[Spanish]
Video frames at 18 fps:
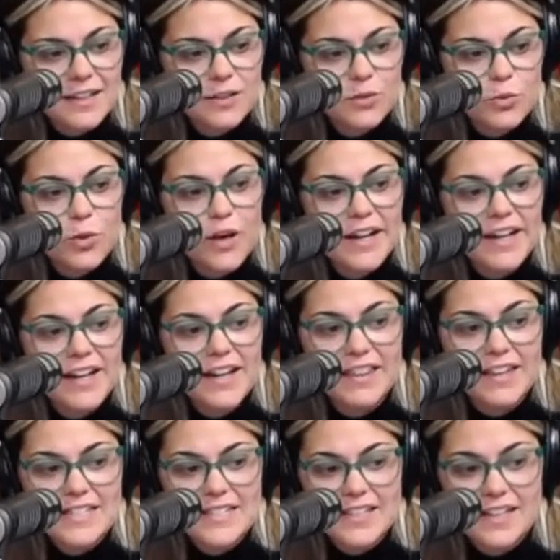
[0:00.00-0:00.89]
tus
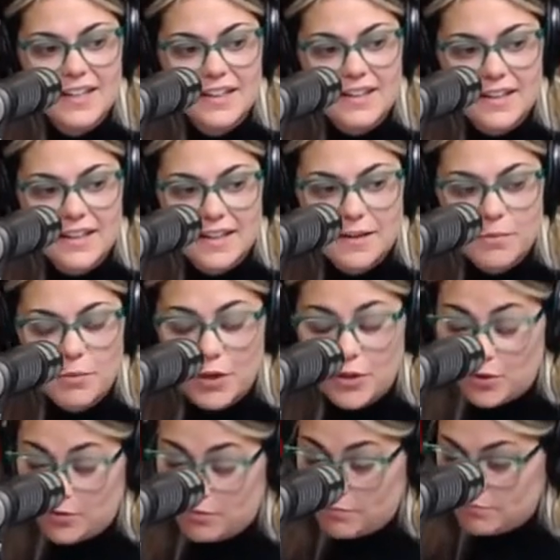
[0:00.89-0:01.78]
ganas de hacer,
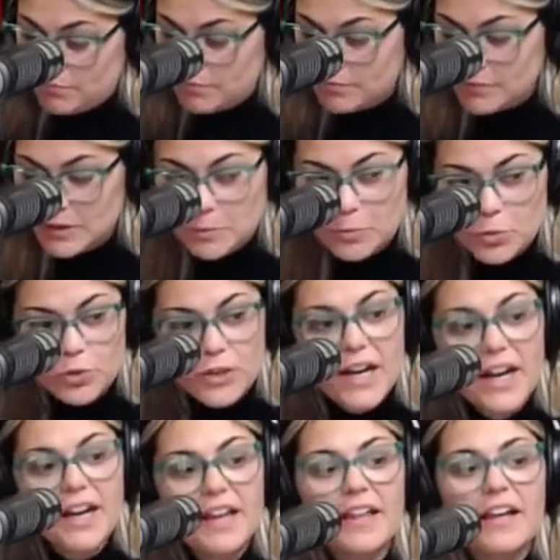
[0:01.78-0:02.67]
bueno,
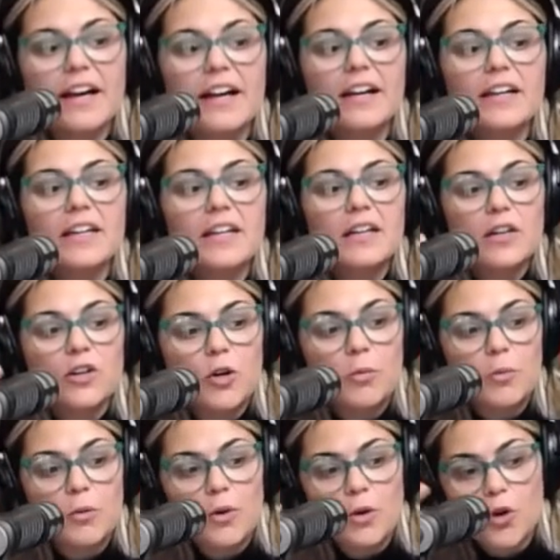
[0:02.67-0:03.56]
diputada,
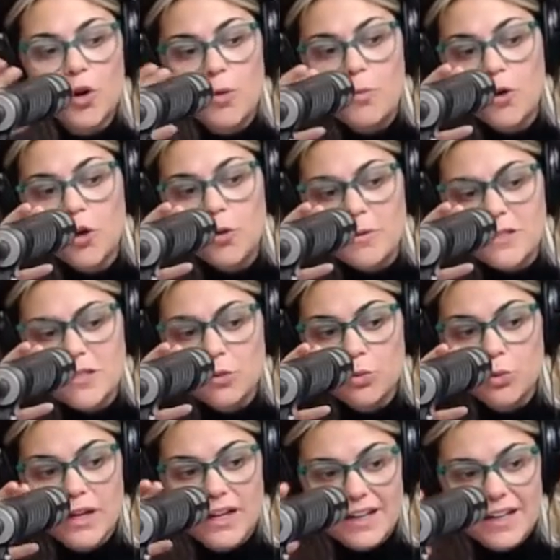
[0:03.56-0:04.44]
cómo, cómo comienza
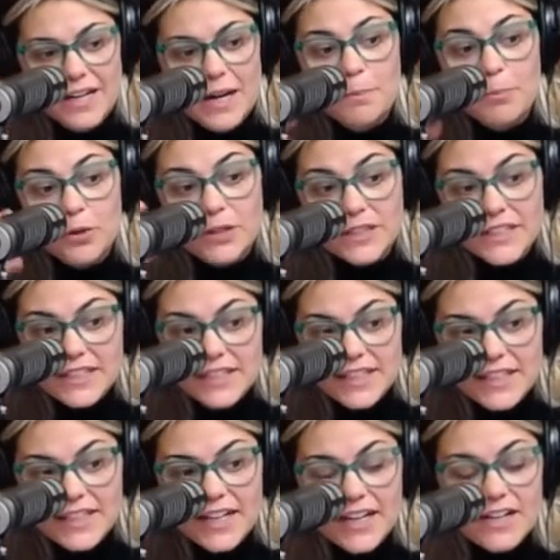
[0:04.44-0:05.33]
tu carrera
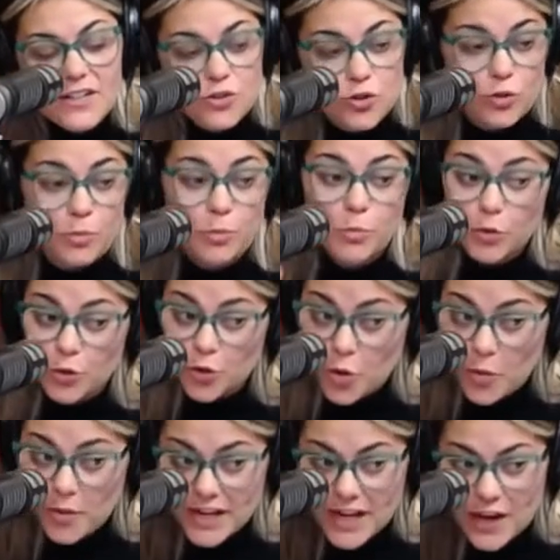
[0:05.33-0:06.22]
política, sos muy
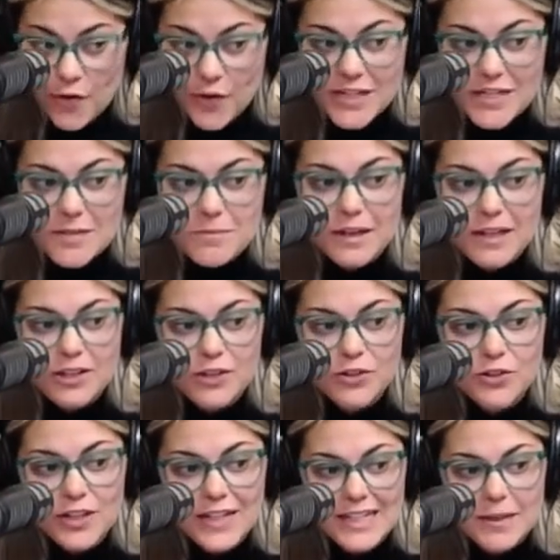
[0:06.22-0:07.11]
joven ahora,
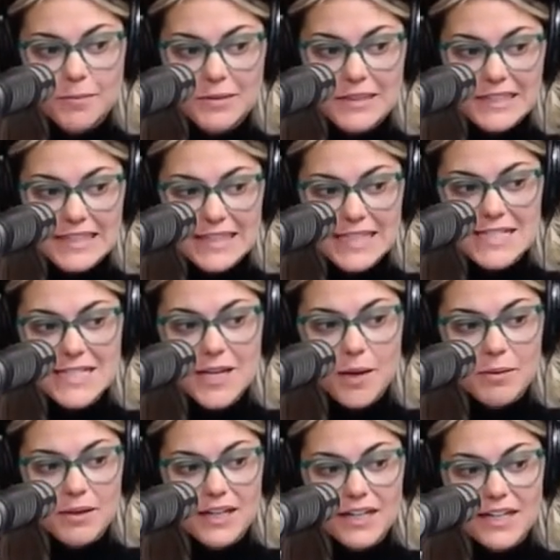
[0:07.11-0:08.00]
imagino que la
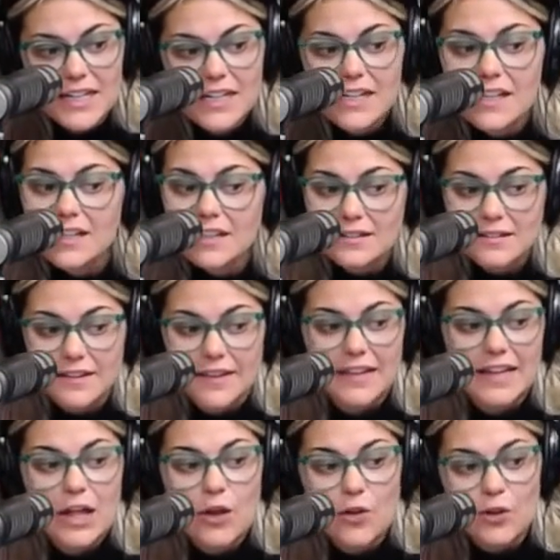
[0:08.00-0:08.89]
militancia viene
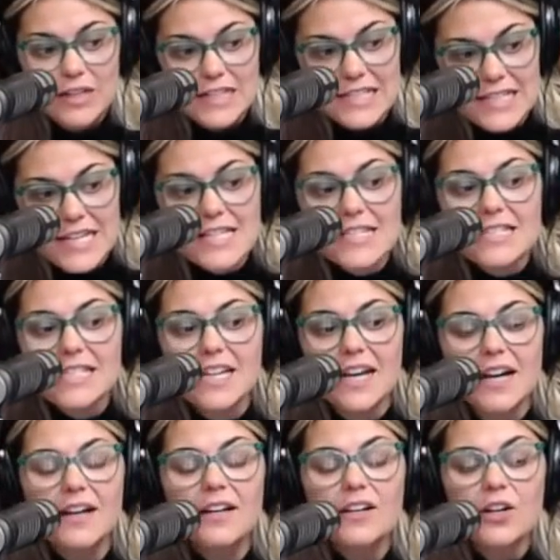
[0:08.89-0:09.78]
desde la
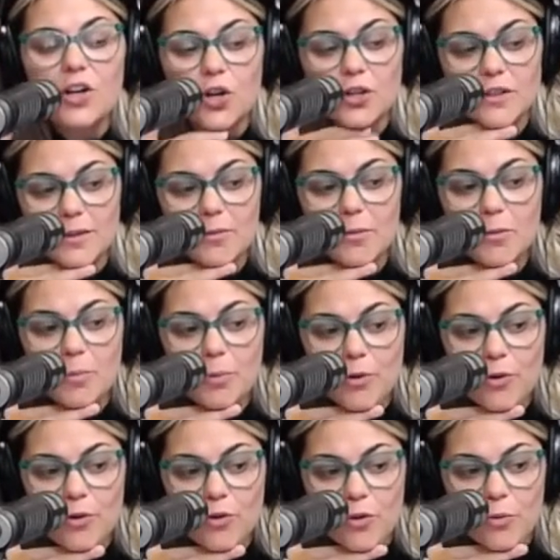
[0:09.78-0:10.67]
adolescencia, contame un
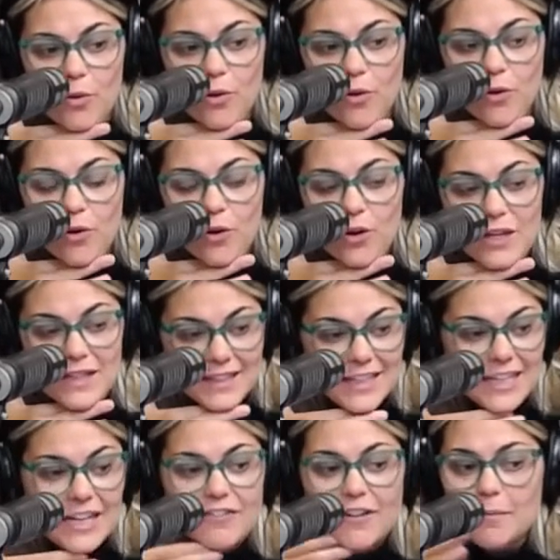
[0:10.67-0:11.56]
poco cómo
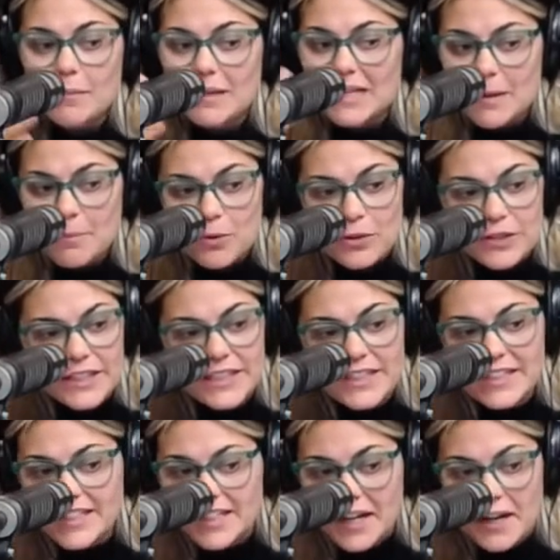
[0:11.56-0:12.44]
tenés familia
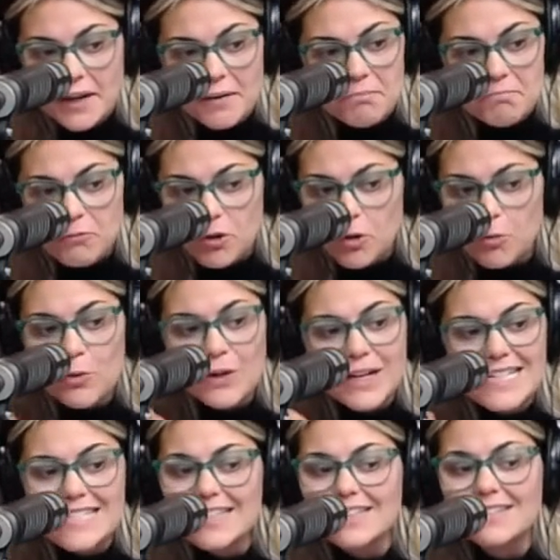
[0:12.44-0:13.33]
política, cómo
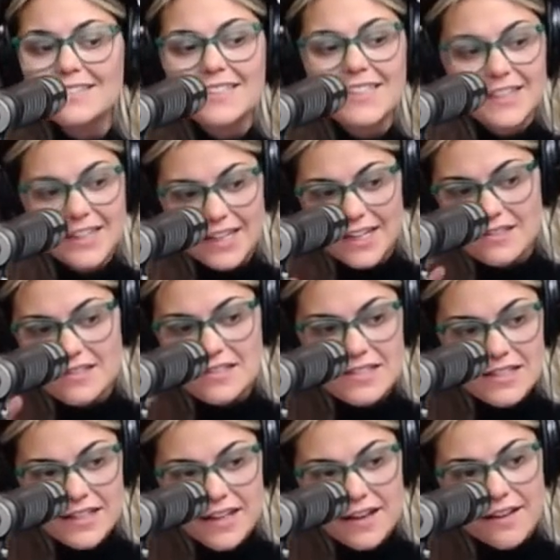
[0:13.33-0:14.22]
nace en esta
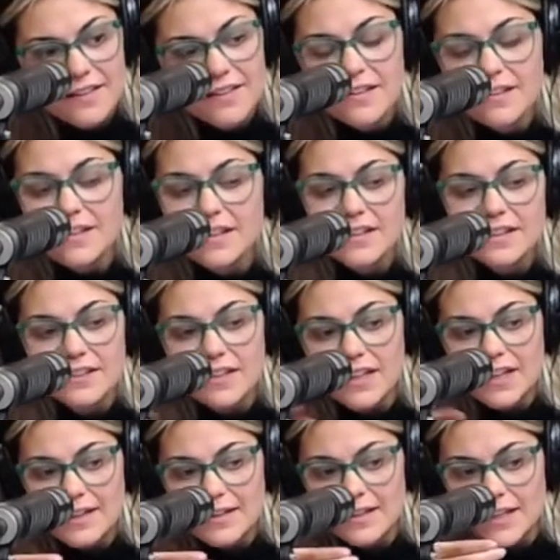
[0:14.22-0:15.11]
necesidad
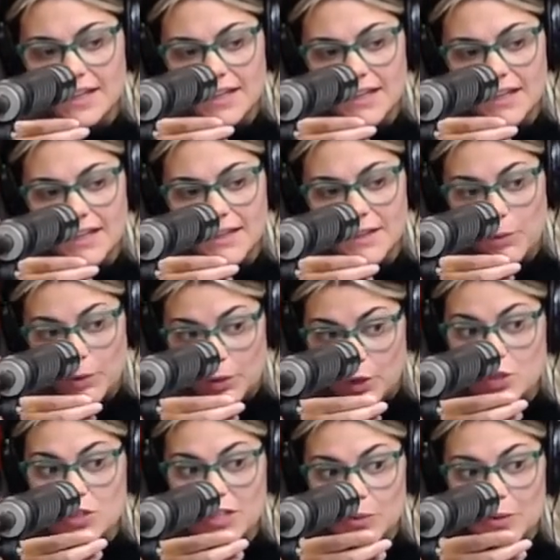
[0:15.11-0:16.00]
de,
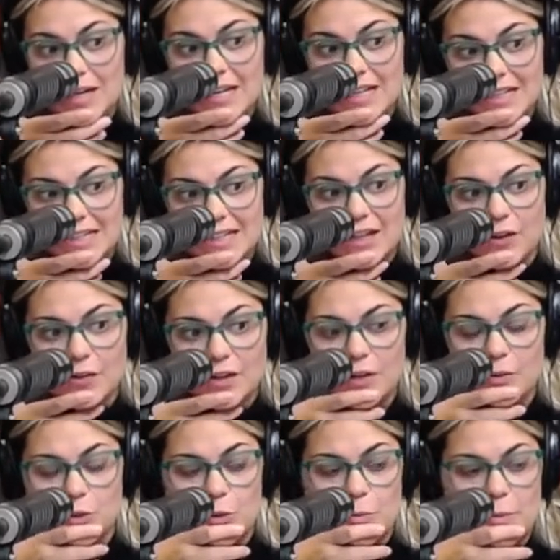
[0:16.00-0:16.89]
bueno, ser una legisladora
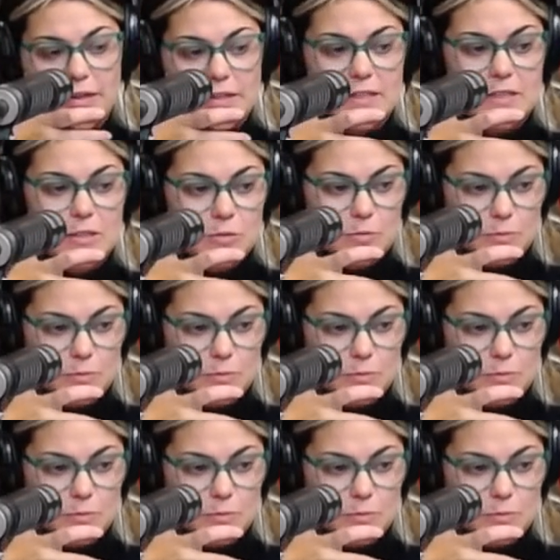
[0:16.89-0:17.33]
en nuestro país.